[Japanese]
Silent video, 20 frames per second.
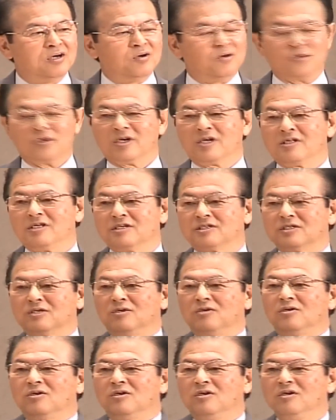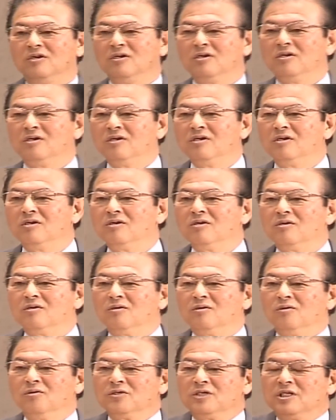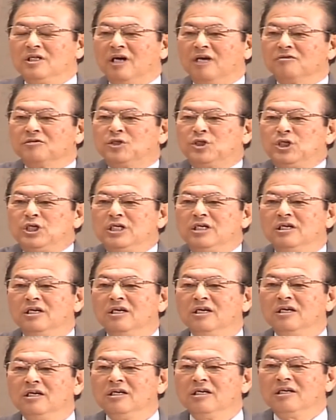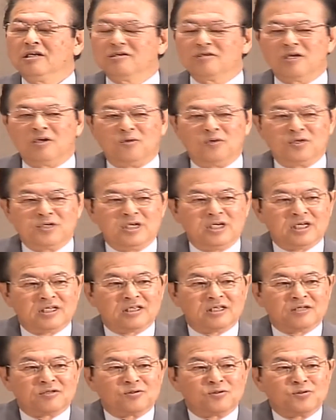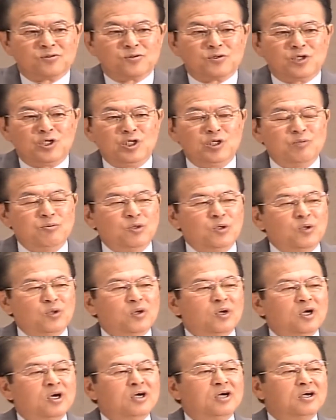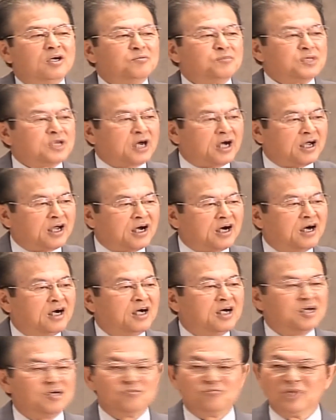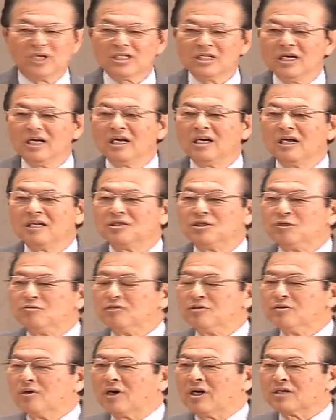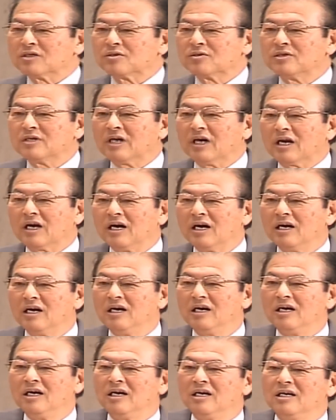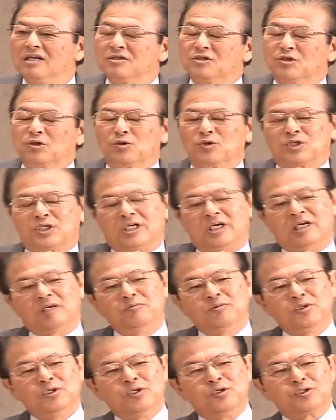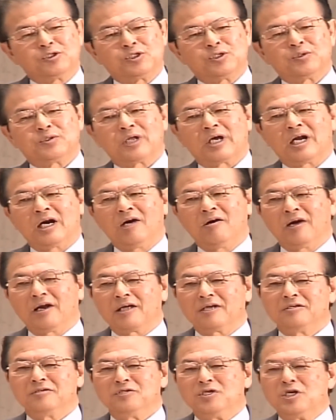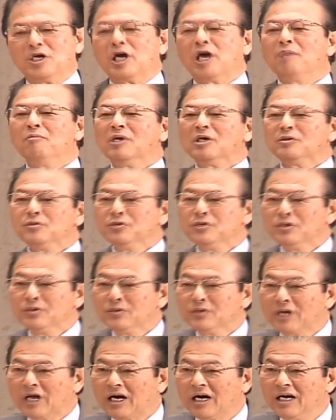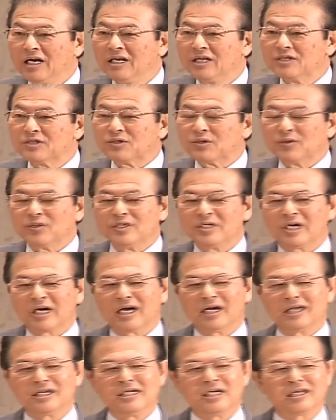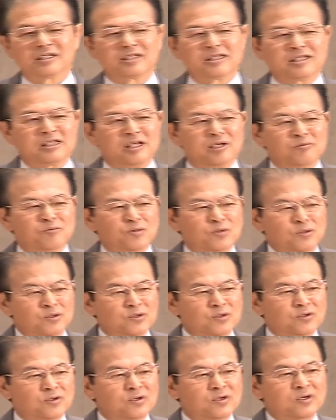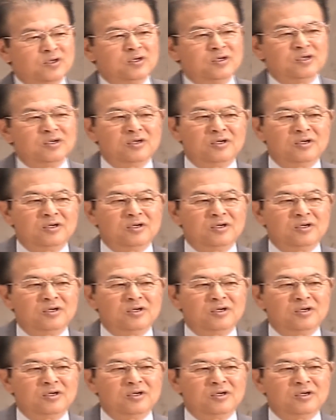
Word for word: 本来ですと王になる地位あるいは王になったその時にも部下やまた自分の家族から上司からも命を狙われる逃げ惑うようなそういう中にあっても